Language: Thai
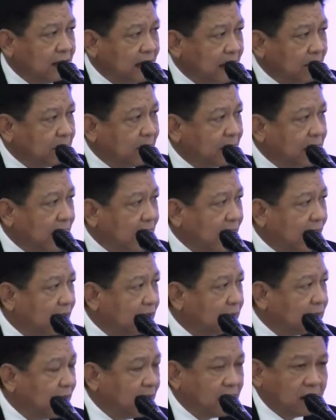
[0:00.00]
รับปัญหา
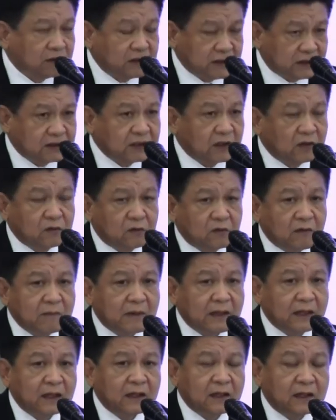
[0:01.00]
เข้ามาเราถึงจะรู้ว่า
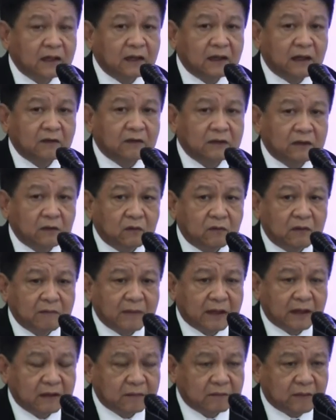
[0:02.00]
มั
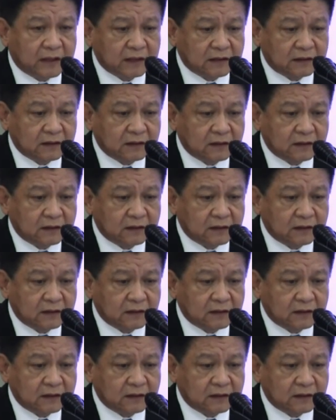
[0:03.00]
น